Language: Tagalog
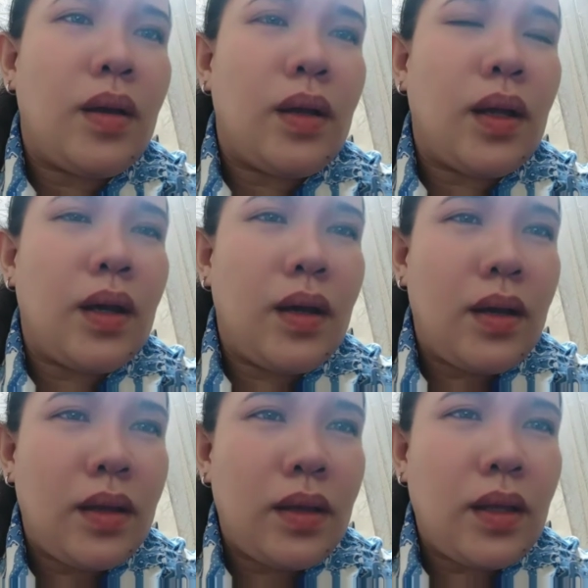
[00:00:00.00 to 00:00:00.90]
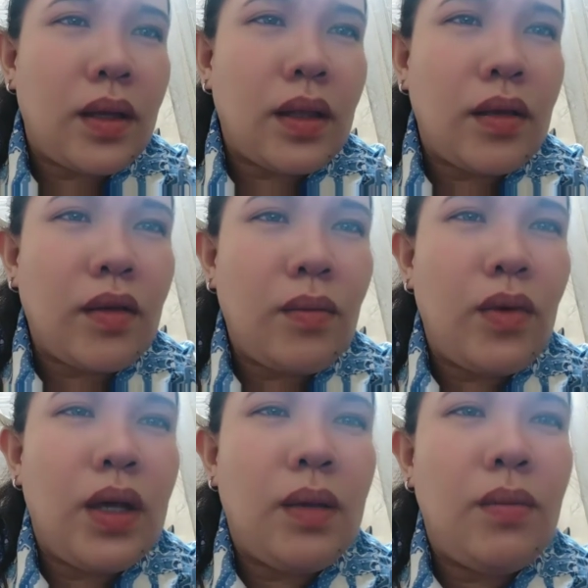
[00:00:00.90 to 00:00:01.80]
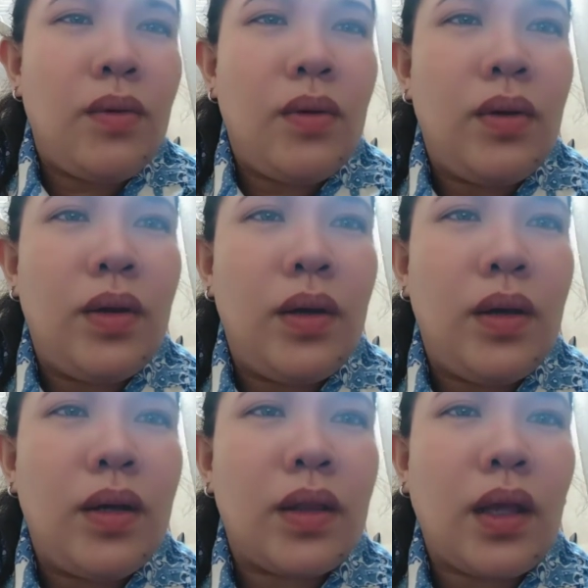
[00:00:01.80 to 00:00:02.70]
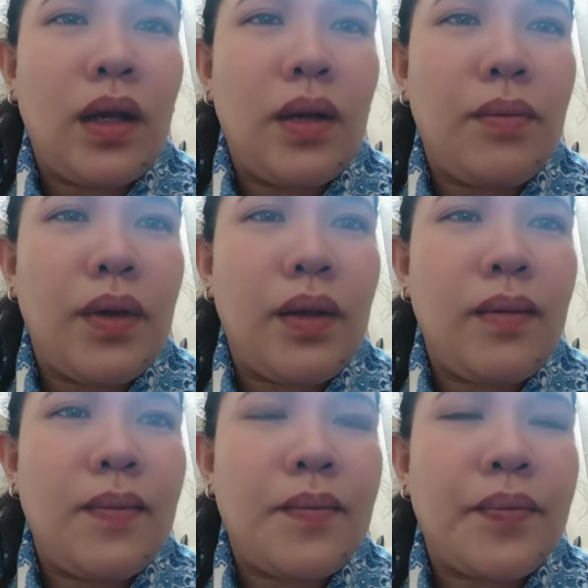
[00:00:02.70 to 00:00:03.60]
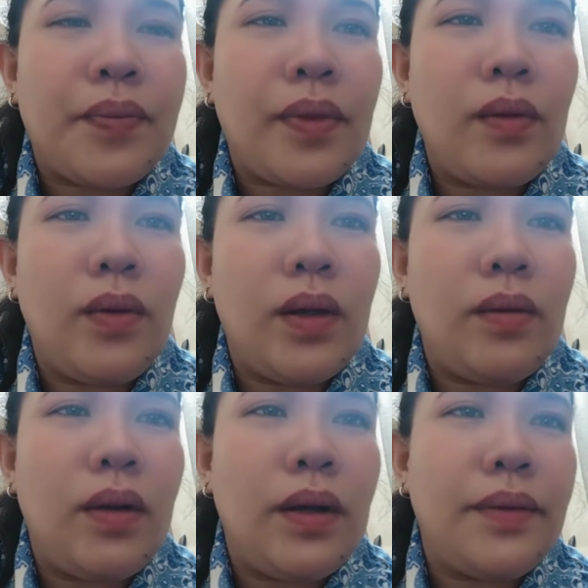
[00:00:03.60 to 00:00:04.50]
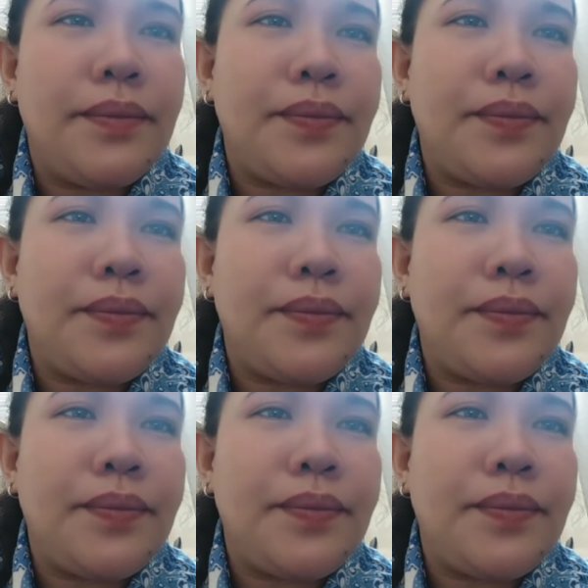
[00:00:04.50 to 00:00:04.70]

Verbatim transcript: na darating sa buhay mo tanggapin kung ano ang